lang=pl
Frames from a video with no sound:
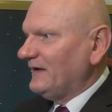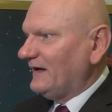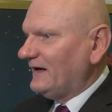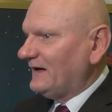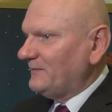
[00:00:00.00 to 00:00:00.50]

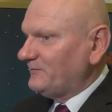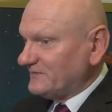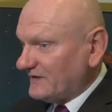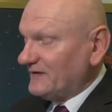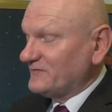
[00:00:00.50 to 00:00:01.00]
a
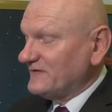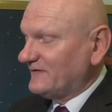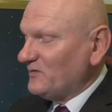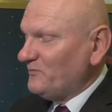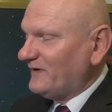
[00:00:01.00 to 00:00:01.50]
przede
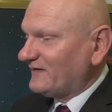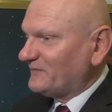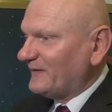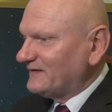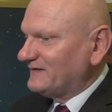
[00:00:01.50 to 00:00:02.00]
wszystkim
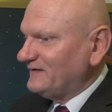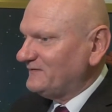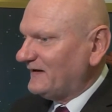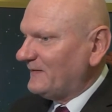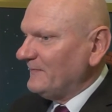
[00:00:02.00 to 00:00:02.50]

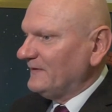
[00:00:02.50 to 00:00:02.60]
perspektywa